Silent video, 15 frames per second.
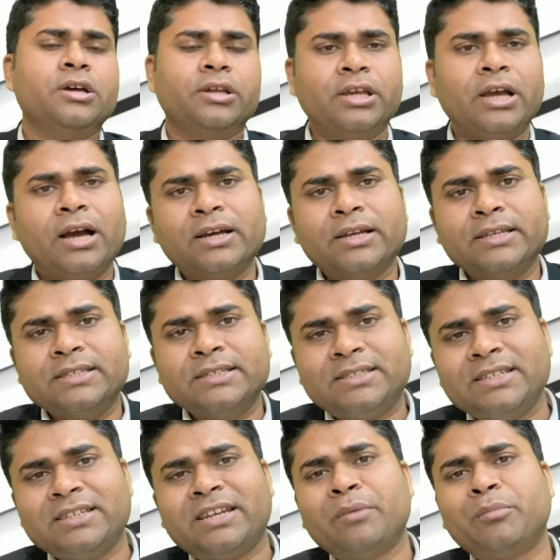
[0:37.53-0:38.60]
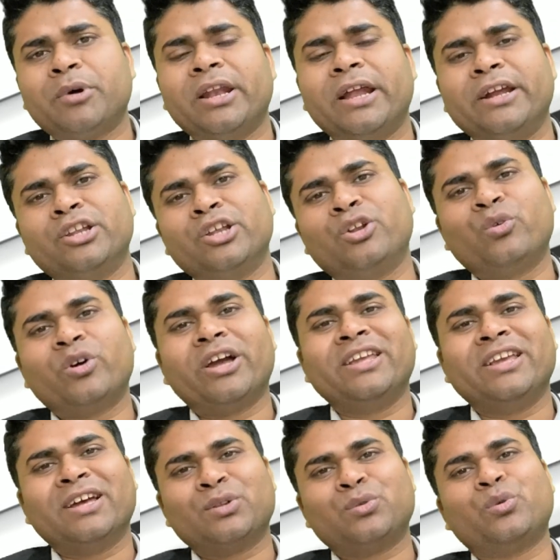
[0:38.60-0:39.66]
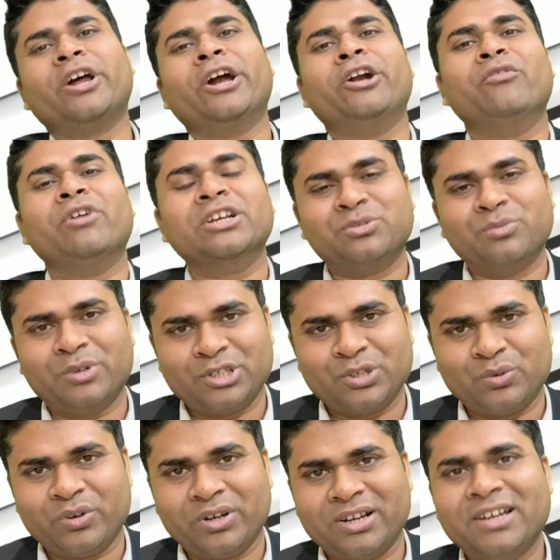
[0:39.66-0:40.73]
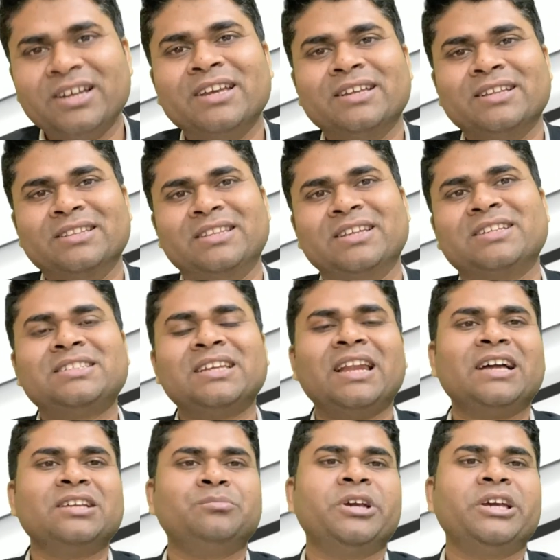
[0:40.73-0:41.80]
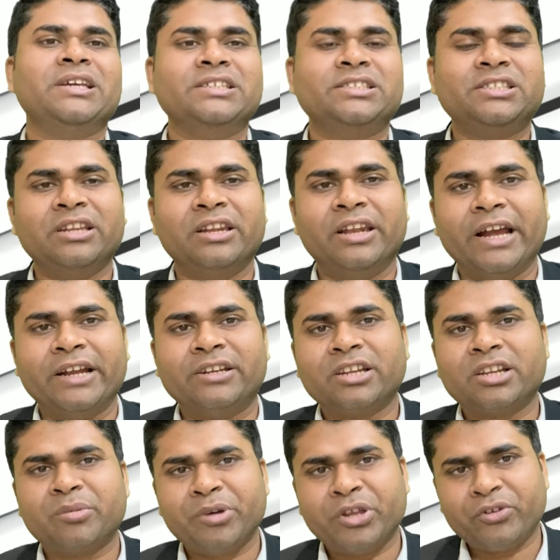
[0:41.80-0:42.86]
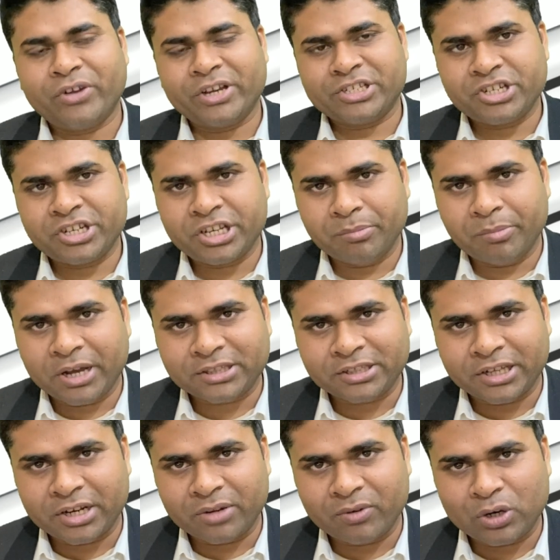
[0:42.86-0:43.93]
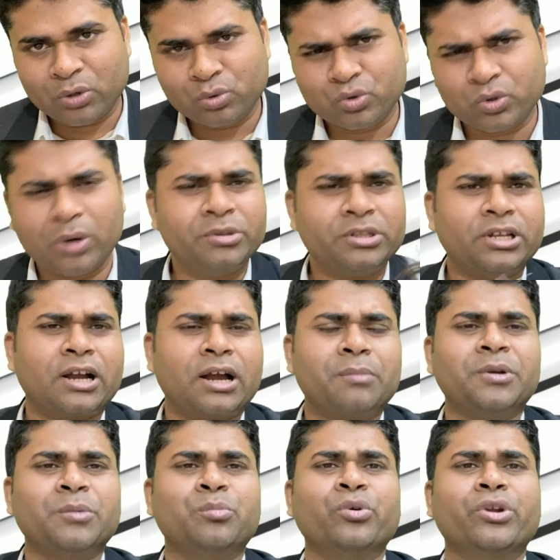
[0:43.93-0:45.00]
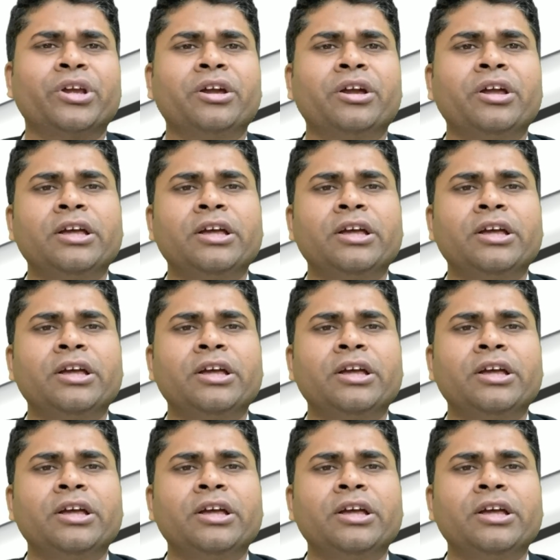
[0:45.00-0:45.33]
या इसी टाइप का लाइटर होगा या थोड़ा एडवांस वर्जन होगा दरअसल आज मैं इसी लाइटर की मैन्युफैक्चरिंग की बात करने वाला हूं जो अभी तक आपने पूरे